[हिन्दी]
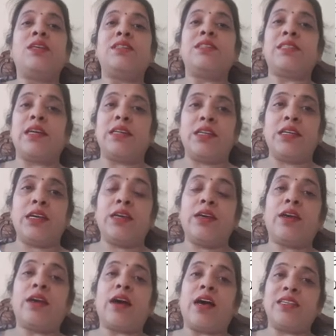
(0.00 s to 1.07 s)

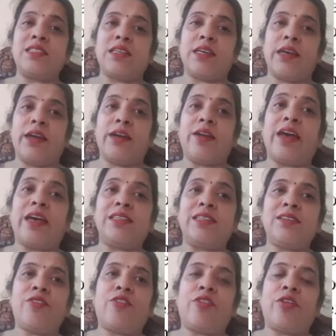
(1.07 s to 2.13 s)
Sunday, Cascade,
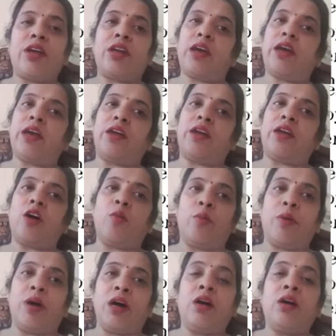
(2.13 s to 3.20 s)
Acid Rain and
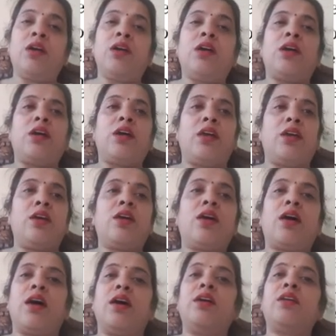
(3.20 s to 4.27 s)
Amoeba. ए
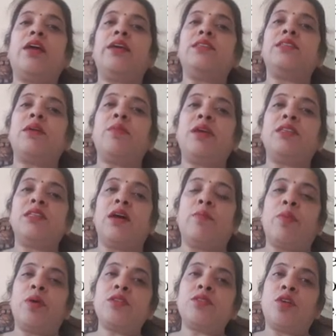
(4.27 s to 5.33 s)
आर सम
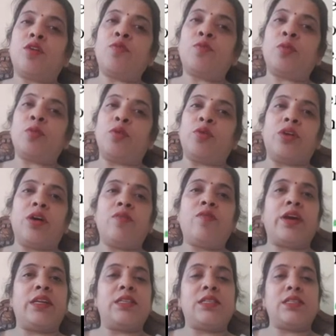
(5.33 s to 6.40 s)
examples ऑफ प्रोग्राम
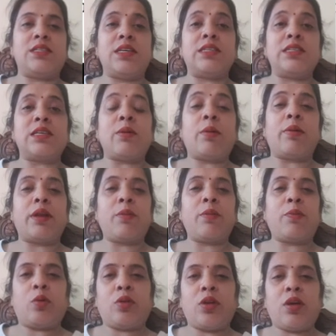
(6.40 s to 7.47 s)
वायरसेस ये सब हमारे
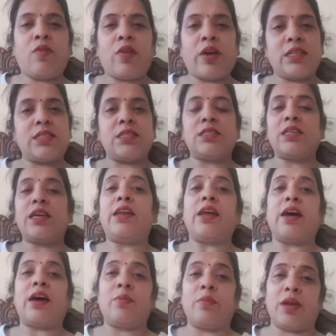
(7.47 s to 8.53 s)
प्रोग्राम वायरसेस के
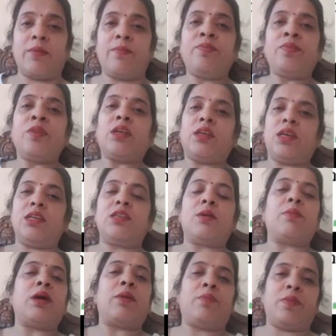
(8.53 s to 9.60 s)
नाम हैं ये
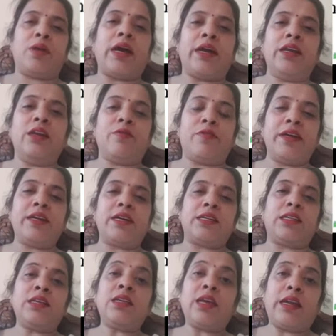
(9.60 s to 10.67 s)
जब आप आइडेंटिफाई
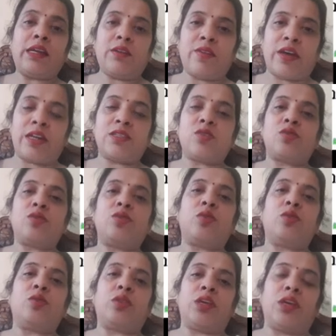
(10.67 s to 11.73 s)
करते हैं ना एंटीवायरस
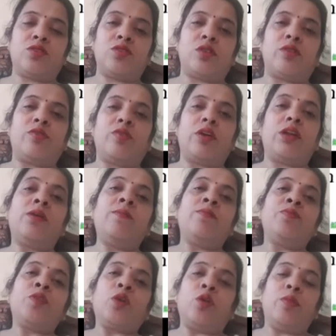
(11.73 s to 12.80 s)
जो होते हैं सॉफ्टवेयर
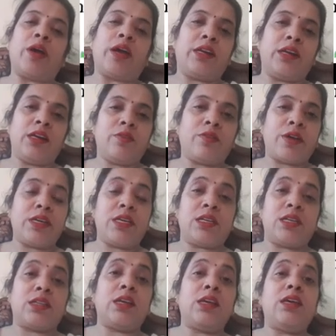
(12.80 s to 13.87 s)
उनमें आइडेंटिफाई किए
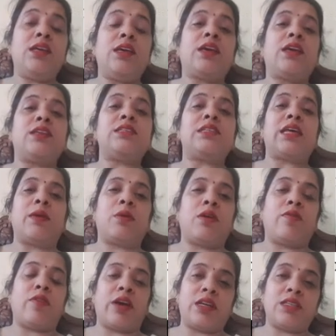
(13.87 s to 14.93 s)
जाते हैं कि ये किस टाइप
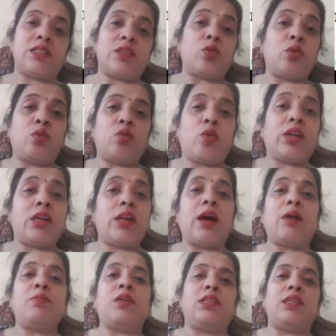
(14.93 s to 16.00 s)
के वायरस हैं तो उनको एक
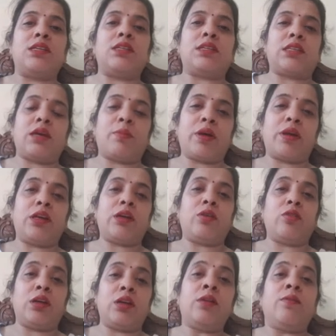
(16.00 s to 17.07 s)
नाम दे दिया जाता है
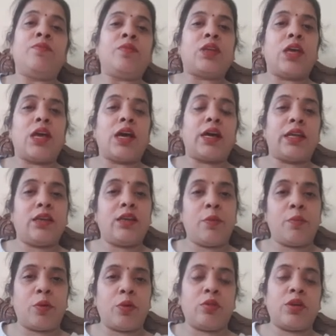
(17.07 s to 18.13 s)
पर्टिकुलर कि अरे ये
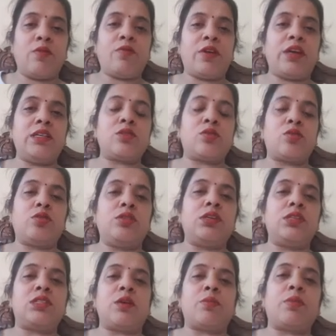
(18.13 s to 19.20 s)
प्रोग्राम फाइल्स को
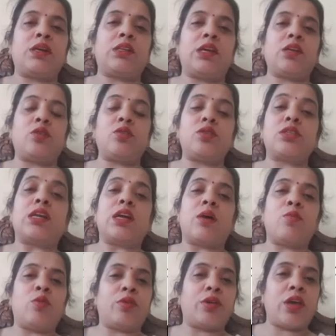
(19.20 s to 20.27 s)
डिस्टर्ब करता है तो इसका
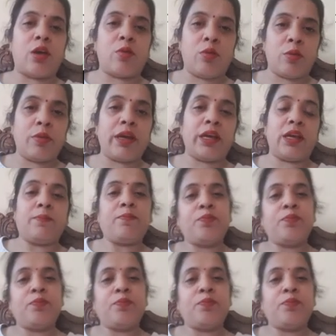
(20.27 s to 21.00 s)
नाम हो गया एम ए